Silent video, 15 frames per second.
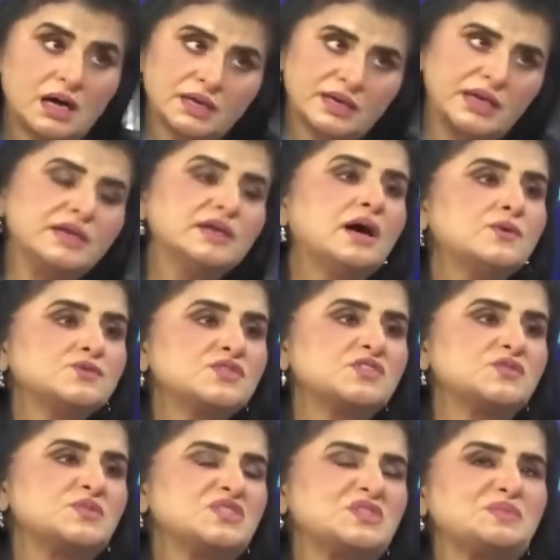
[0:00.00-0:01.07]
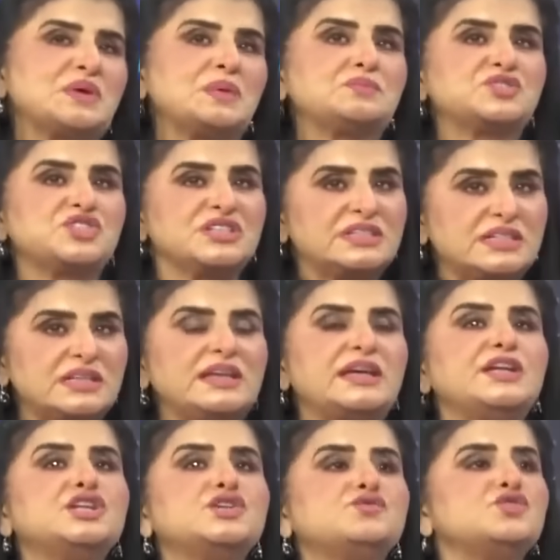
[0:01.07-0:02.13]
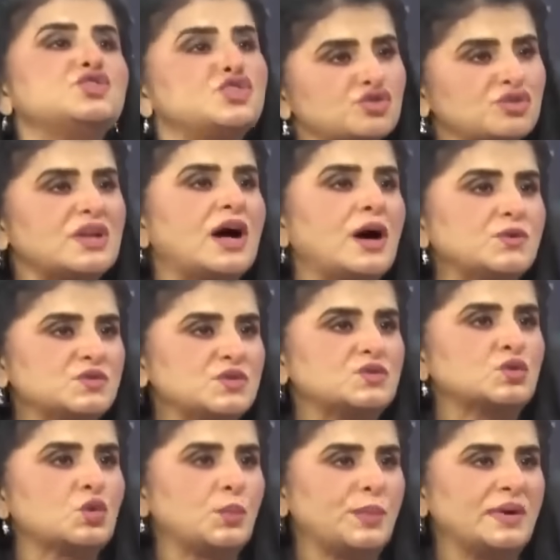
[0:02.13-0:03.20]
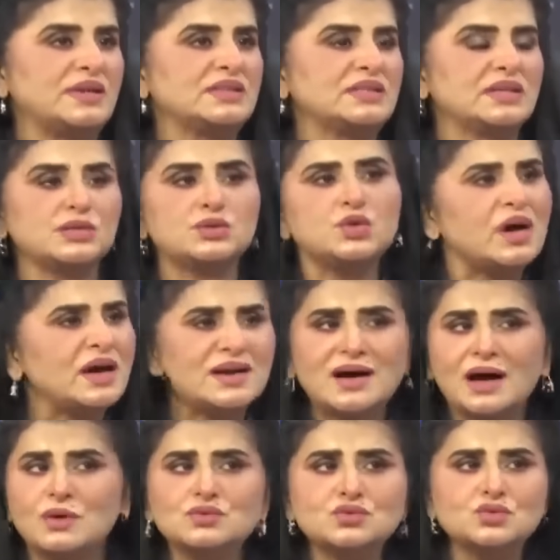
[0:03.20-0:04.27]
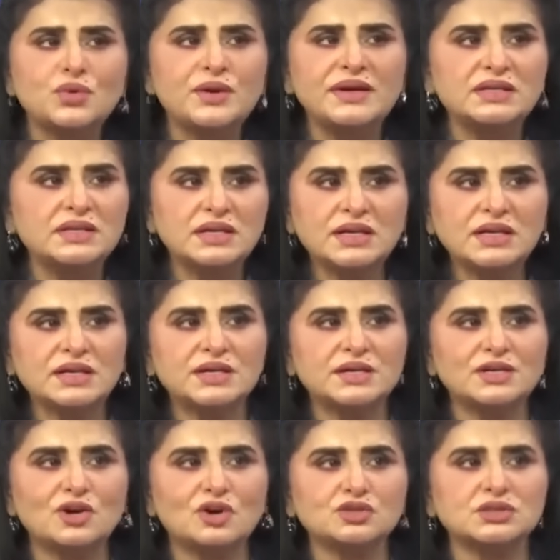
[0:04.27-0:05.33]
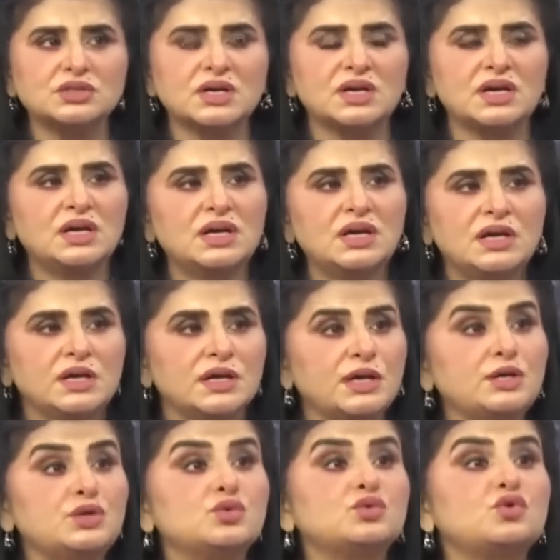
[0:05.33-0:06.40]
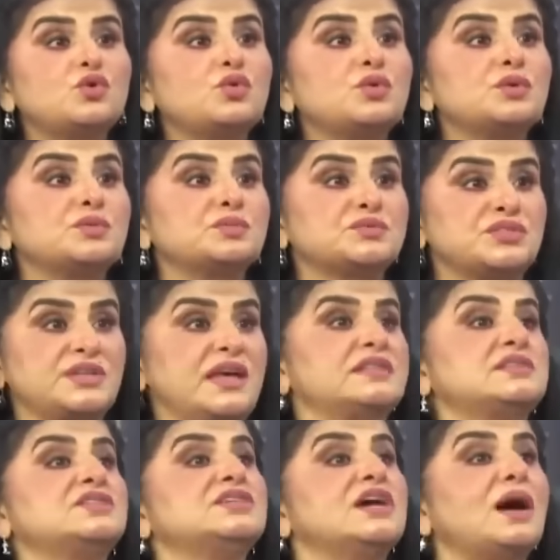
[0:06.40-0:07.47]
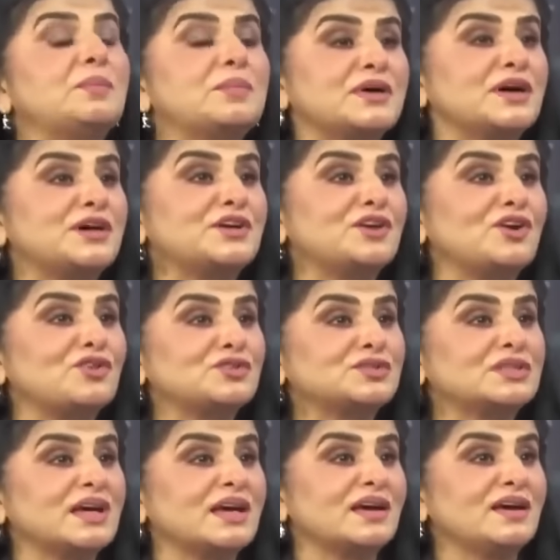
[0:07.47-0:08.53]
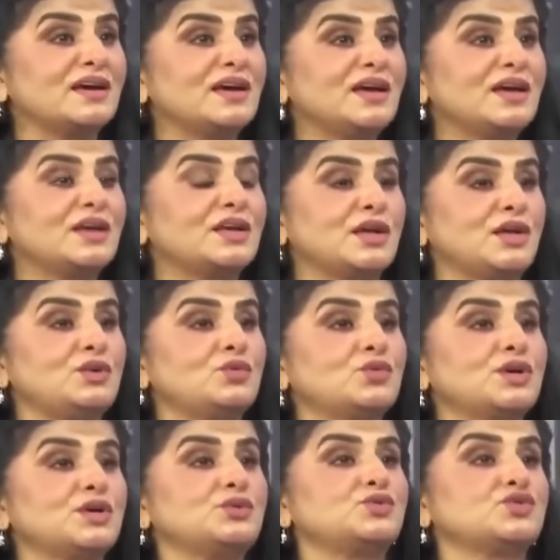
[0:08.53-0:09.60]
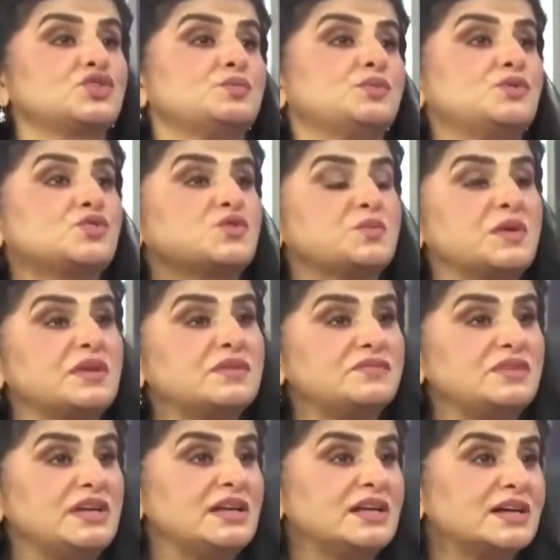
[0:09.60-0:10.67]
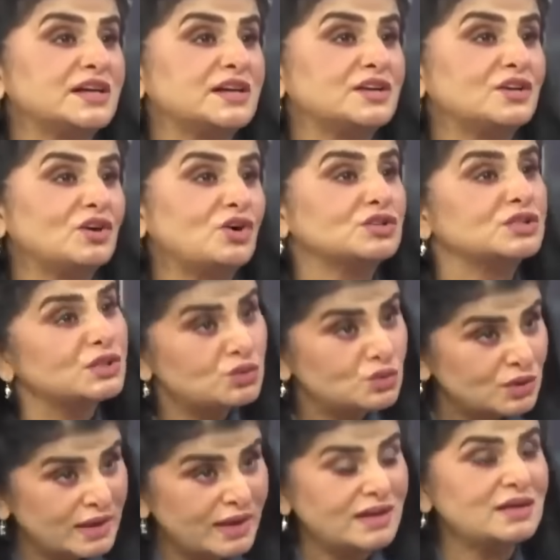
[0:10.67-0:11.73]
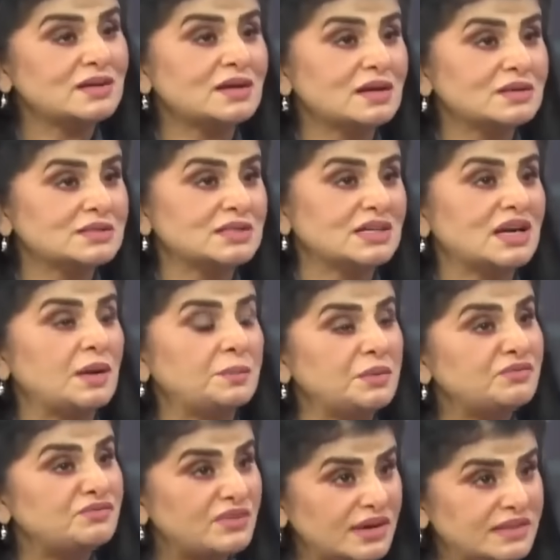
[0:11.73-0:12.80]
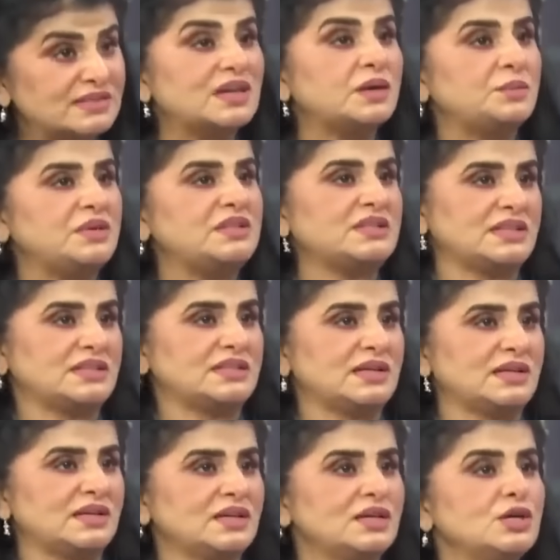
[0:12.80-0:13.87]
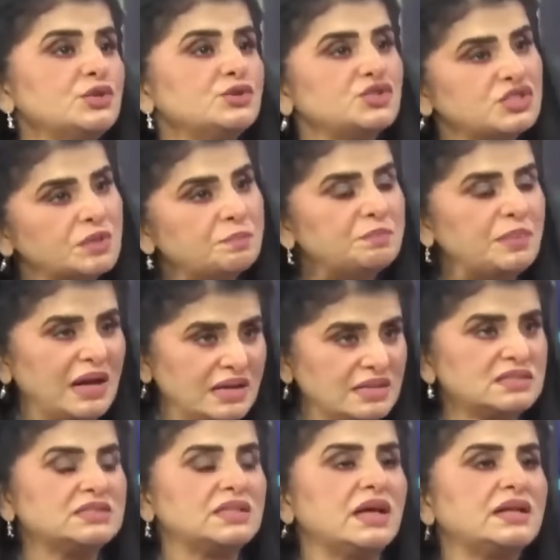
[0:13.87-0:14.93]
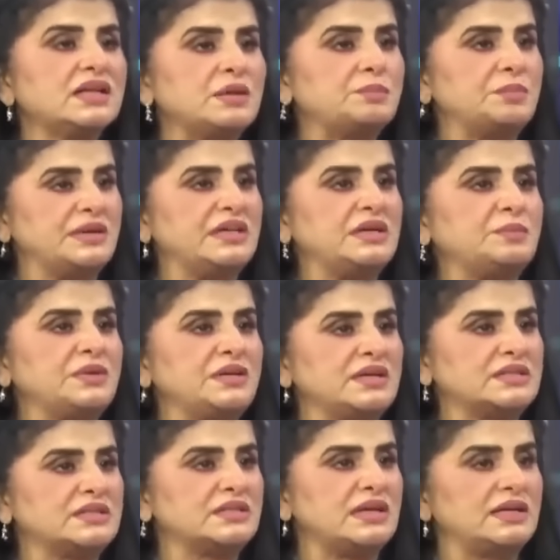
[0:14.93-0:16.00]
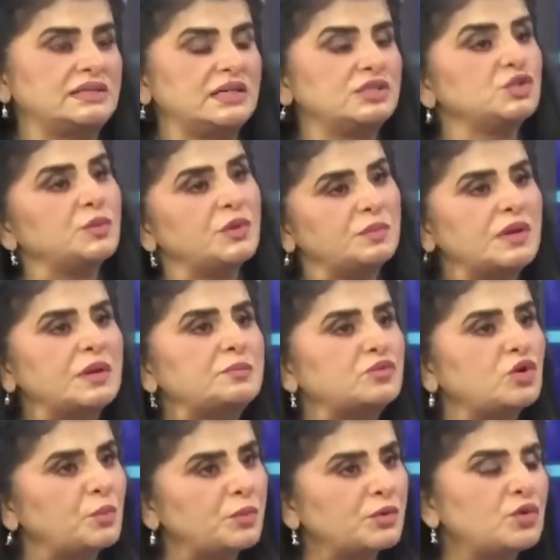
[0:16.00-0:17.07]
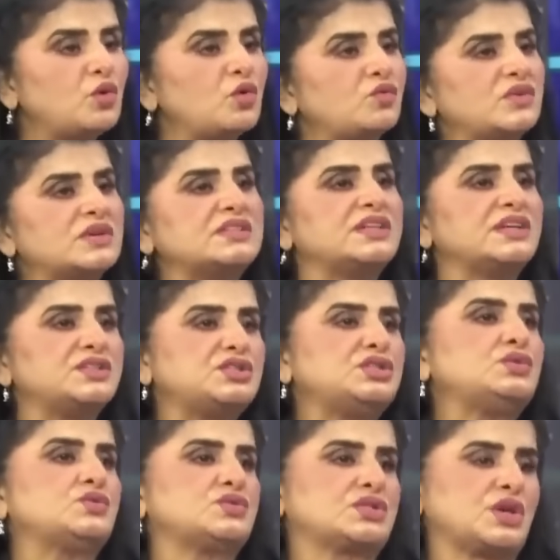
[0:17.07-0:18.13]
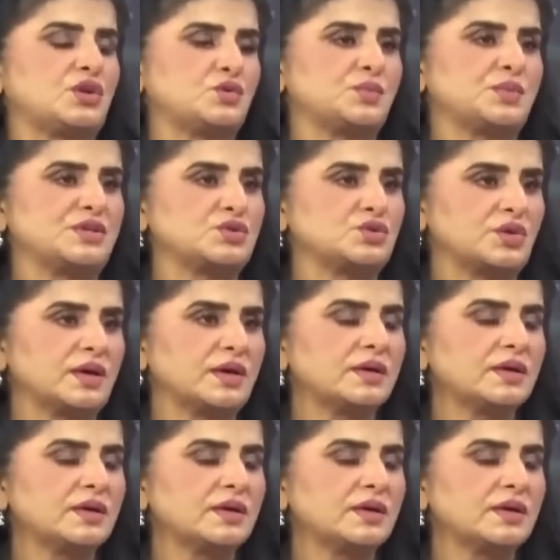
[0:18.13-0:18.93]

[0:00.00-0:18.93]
हाँ कई हाउसेस में जब हम जनरली इंडिविजुअल हाउसेस को पढ़ते हैं तो हर हाउस को हिट नहीं कर रहा होता कईयों को सेहत याब कर रहा होता है कईयों के दुश्मन उस पर रिवील कर रहा होता है तो कई जगह पे फ़ायदा भी देता है तो जब पाकिस्तान की पट्टी पे नज़र आता है तो फिर मैं एक प्रॉपर होमवर्क देती हूँ इसके ऊपर जो